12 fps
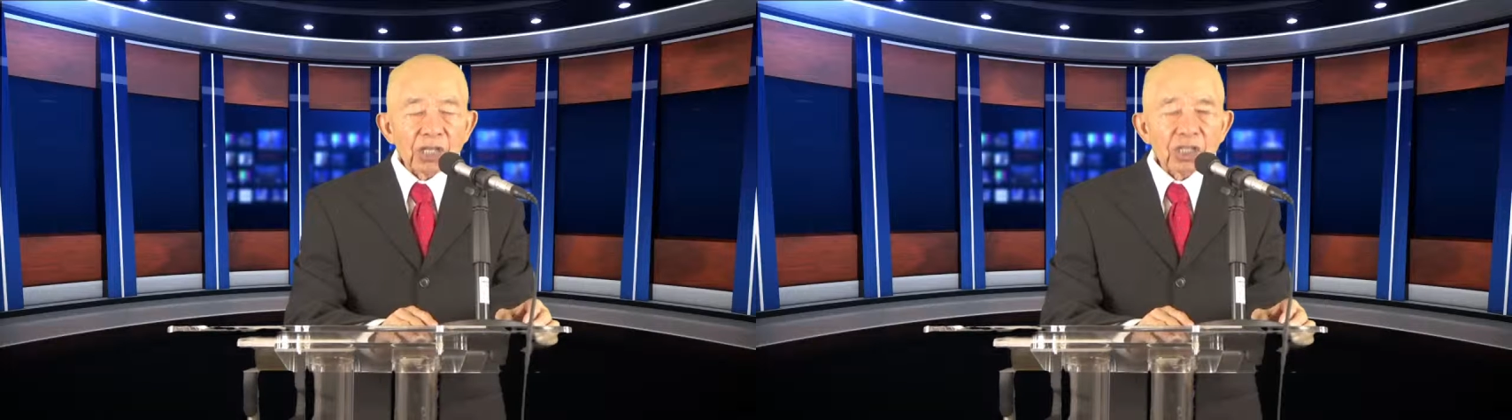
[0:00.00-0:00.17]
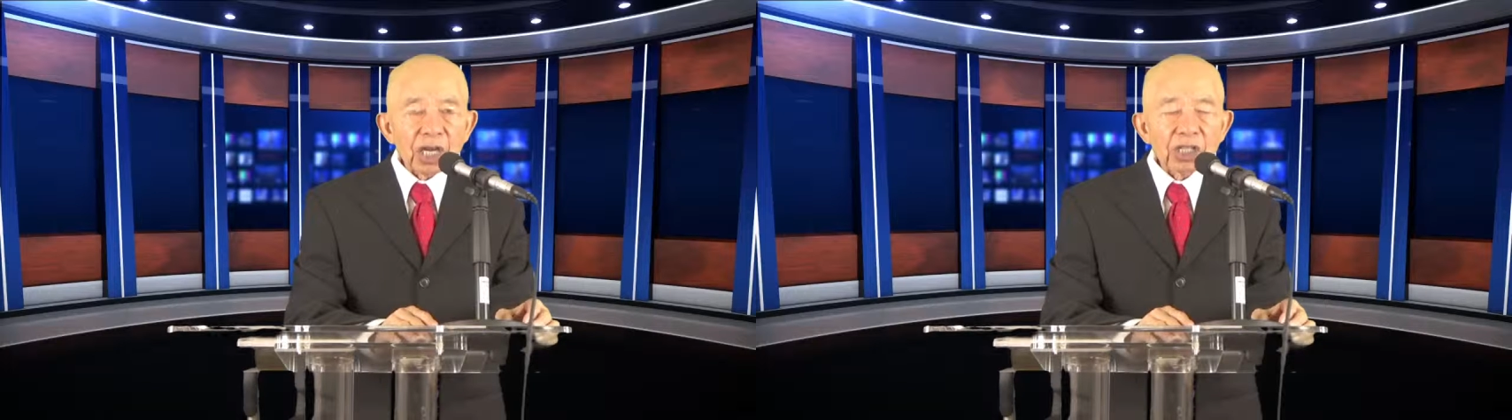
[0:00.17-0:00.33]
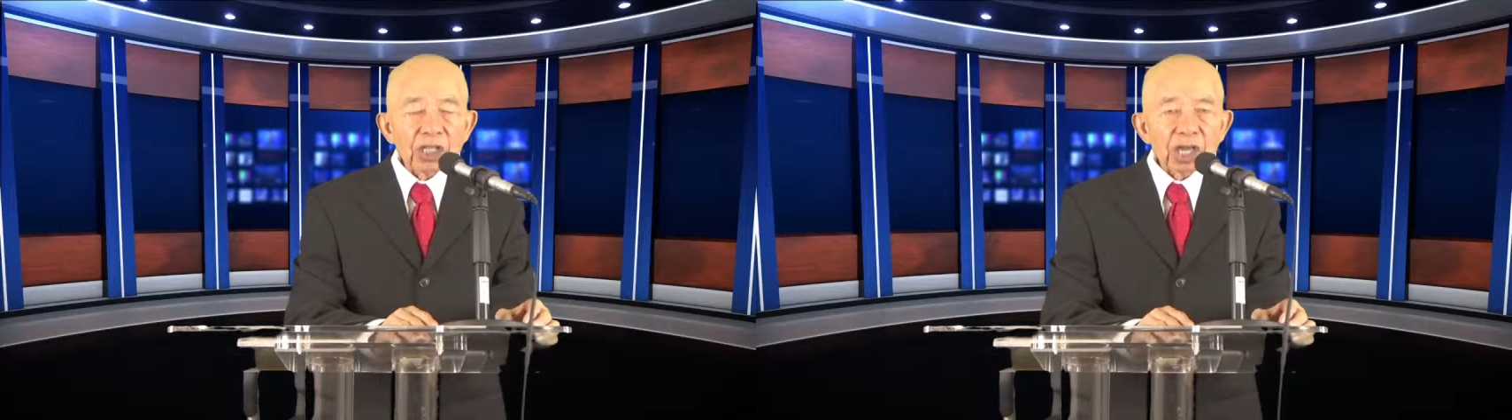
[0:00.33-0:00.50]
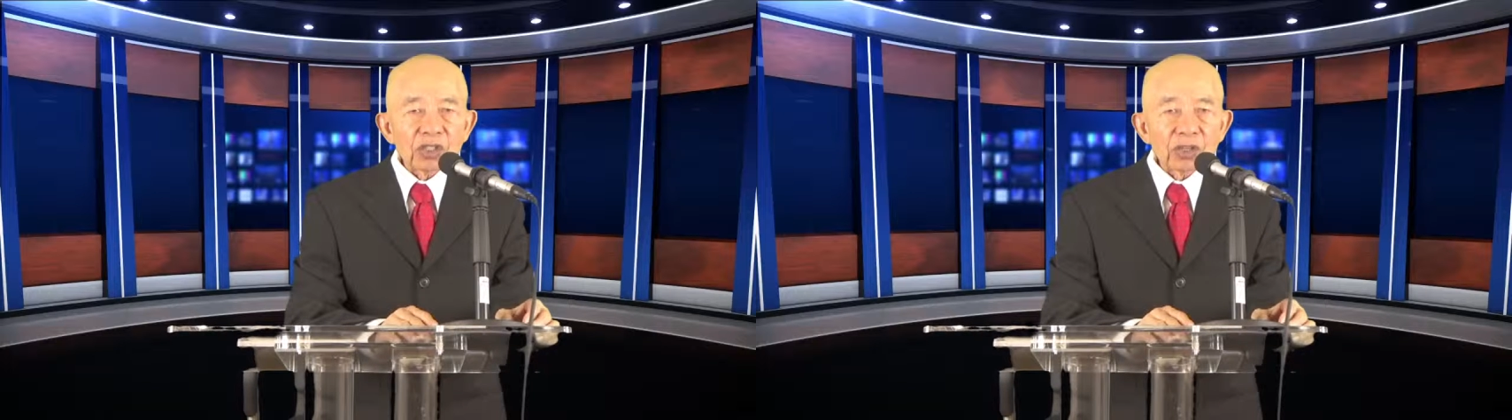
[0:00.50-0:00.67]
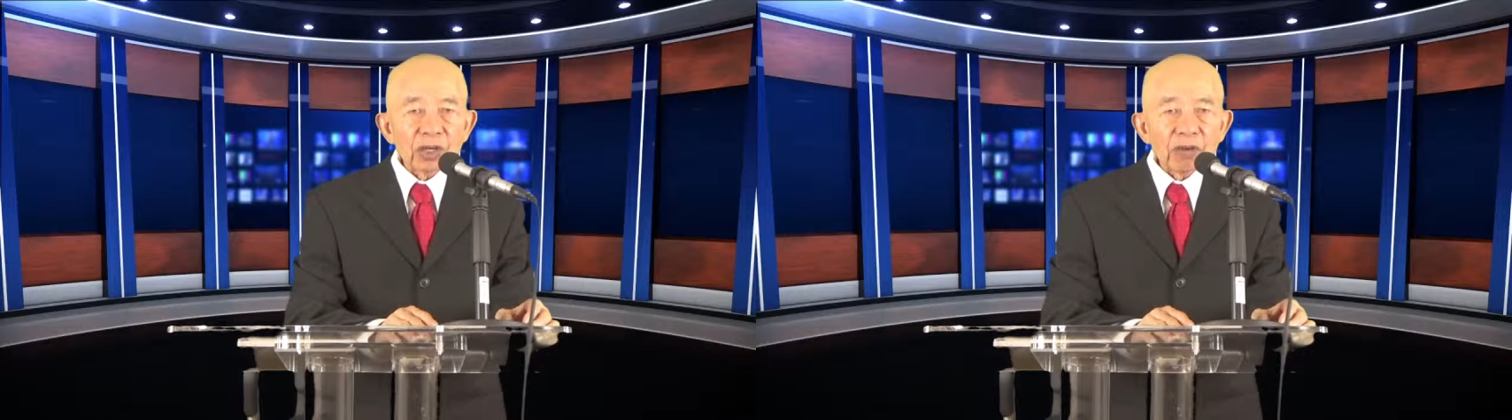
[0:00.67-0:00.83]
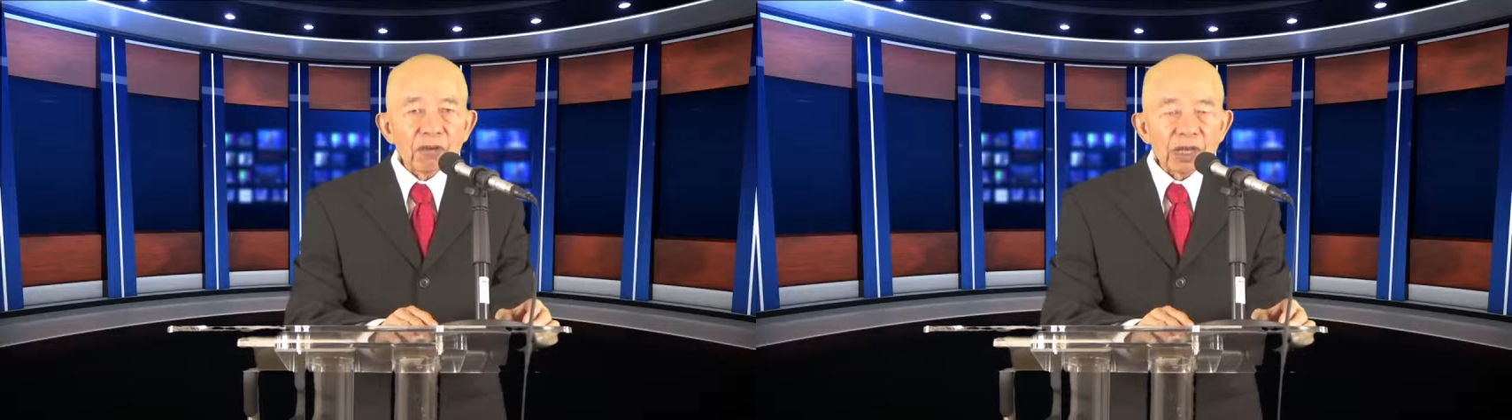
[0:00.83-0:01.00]
这一天
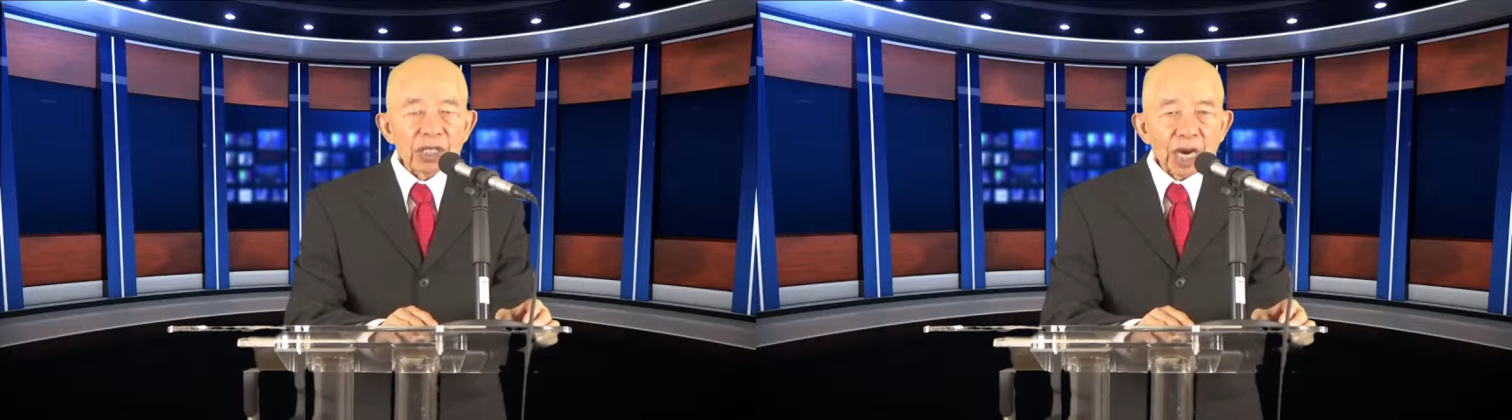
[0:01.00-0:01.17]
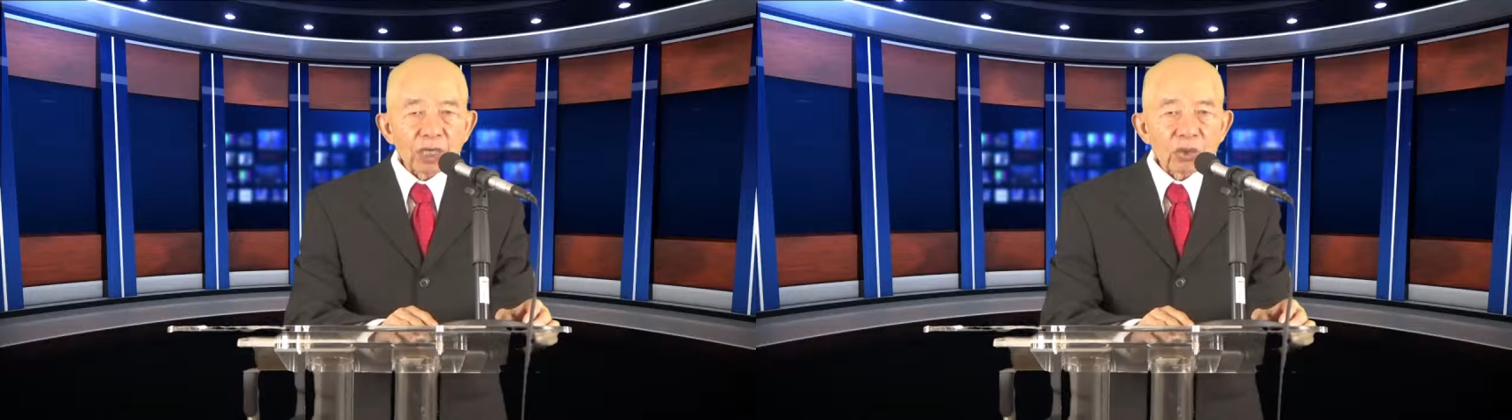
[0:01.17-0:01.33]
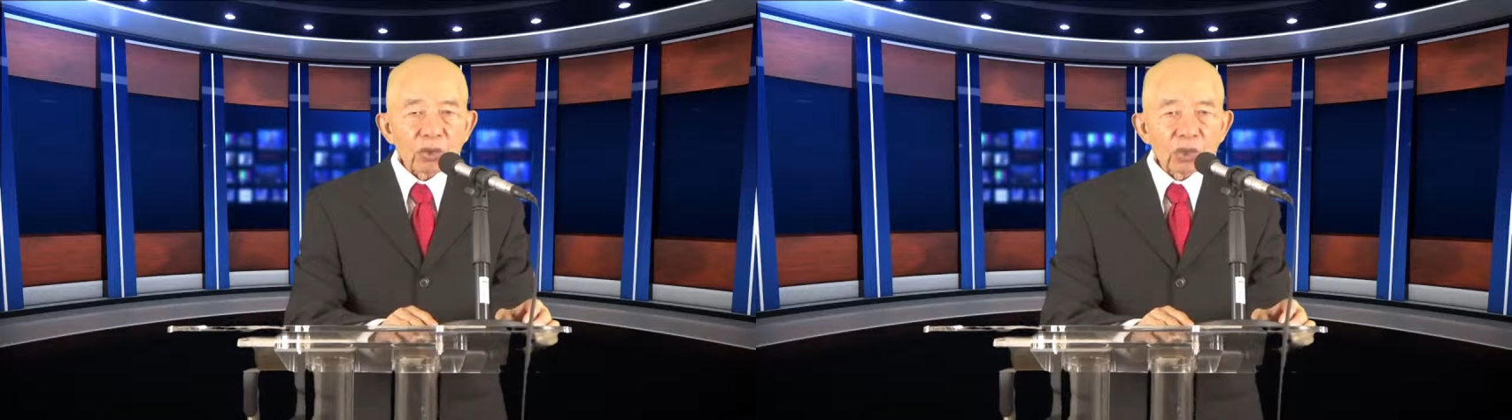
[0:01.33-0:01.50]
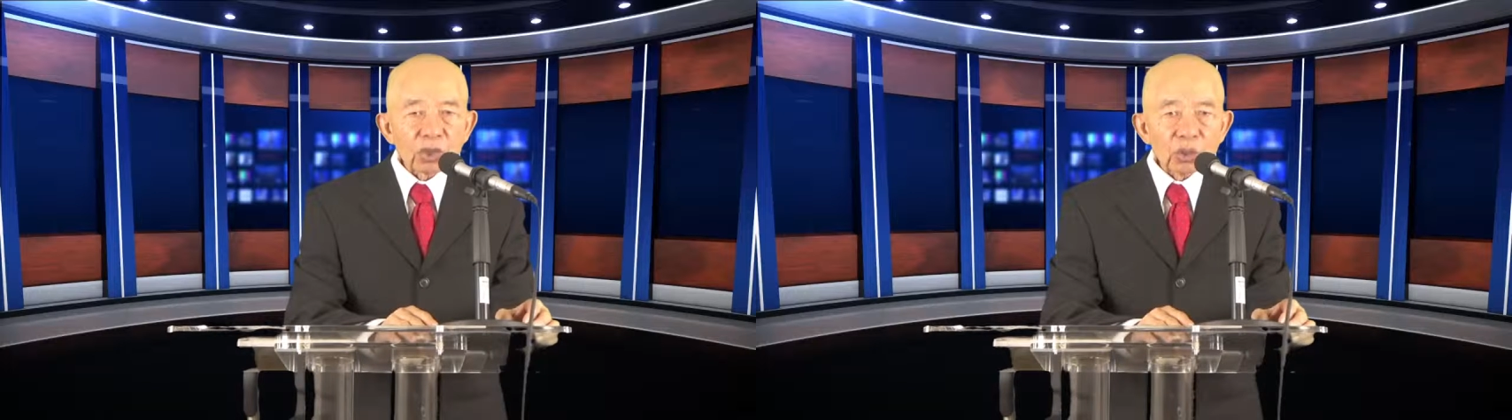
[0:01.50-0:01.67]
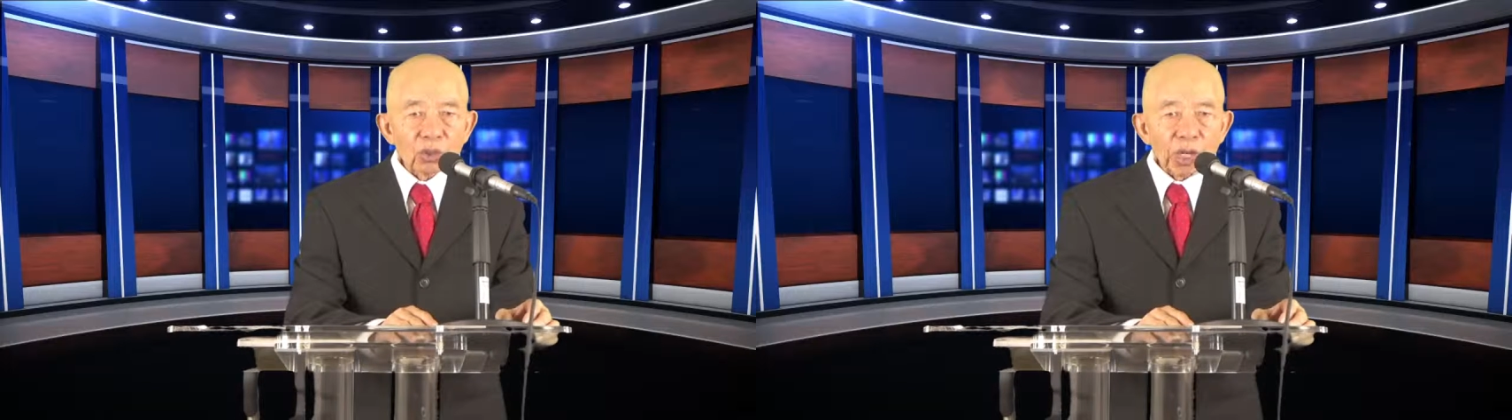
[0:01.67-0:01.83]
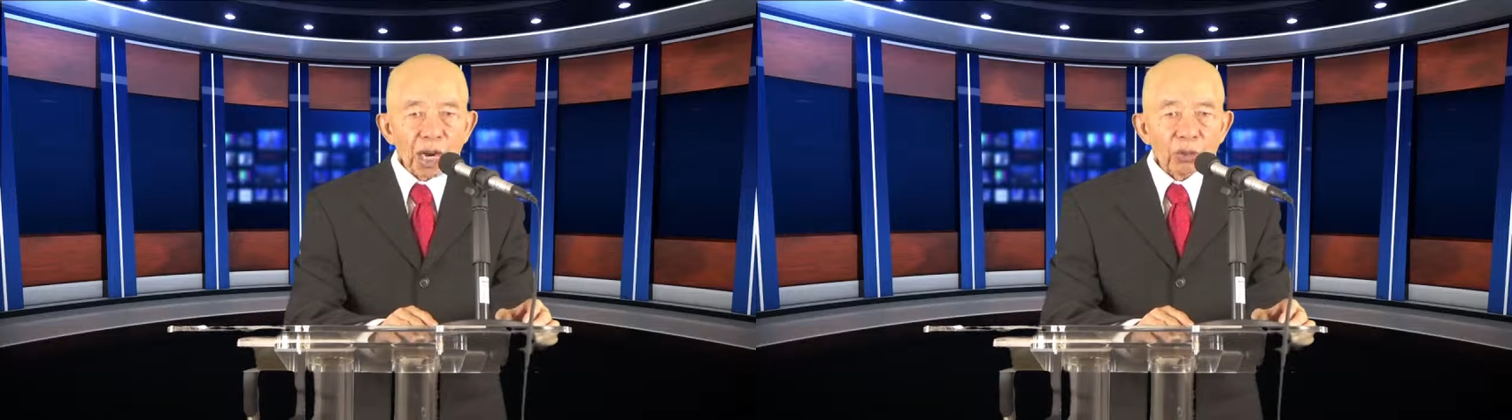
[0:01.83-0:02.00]
是非常重
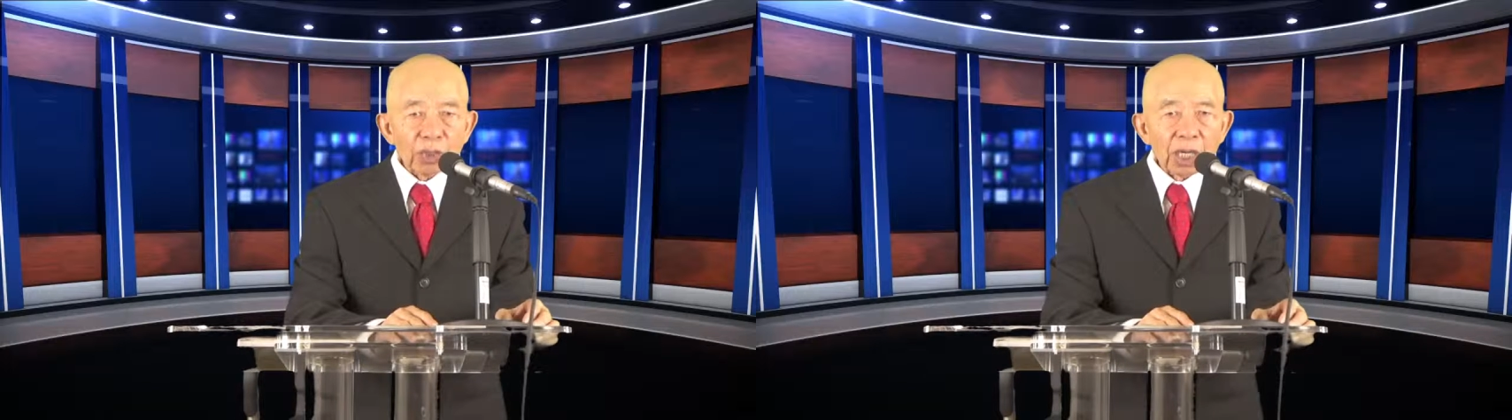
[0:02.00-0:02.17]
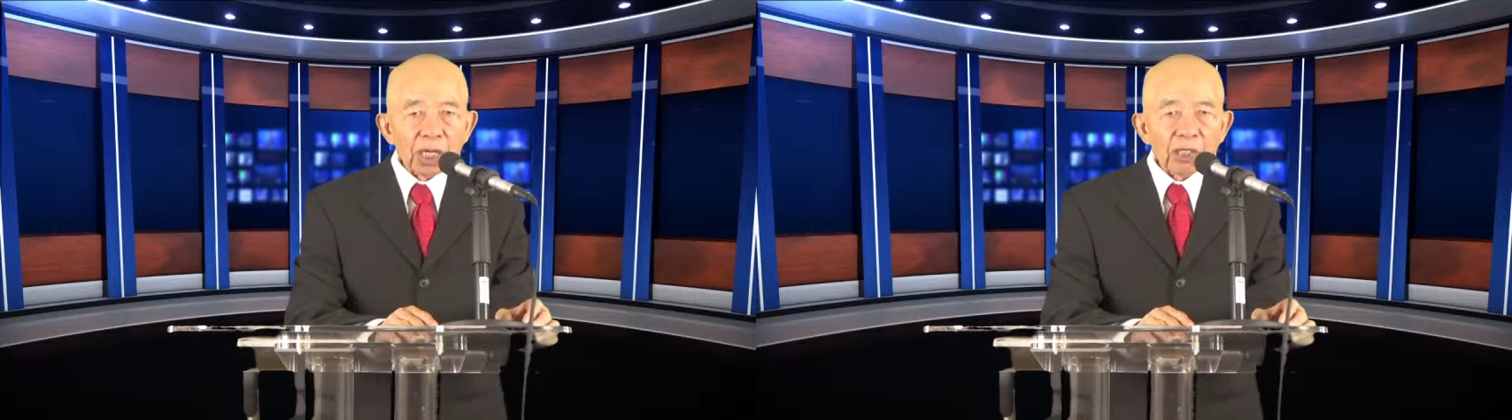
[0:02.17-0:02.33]
重要的，